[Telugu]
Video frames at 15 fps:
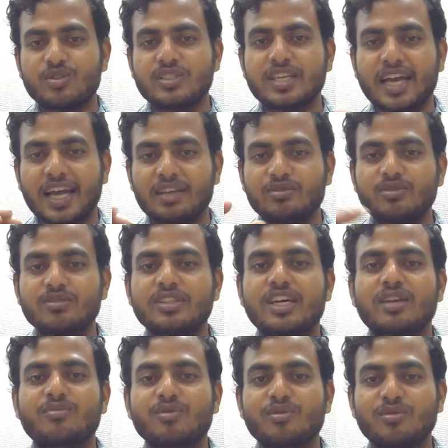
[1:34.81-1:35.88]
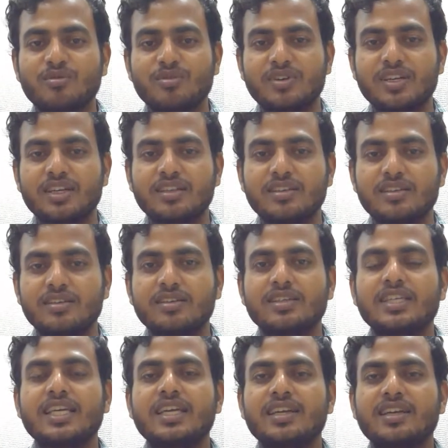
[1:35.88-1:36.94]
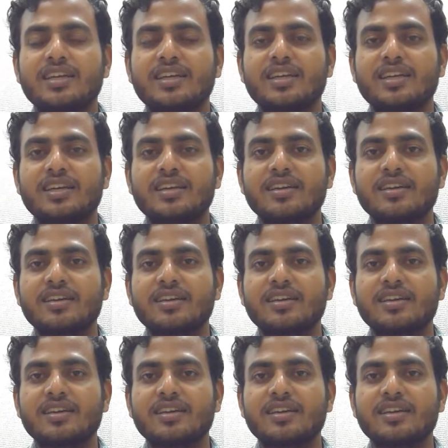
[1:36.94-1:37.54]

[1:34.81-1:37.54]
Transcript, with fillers: న్యాయం ధర్మం ఉండేది ఏంటంటే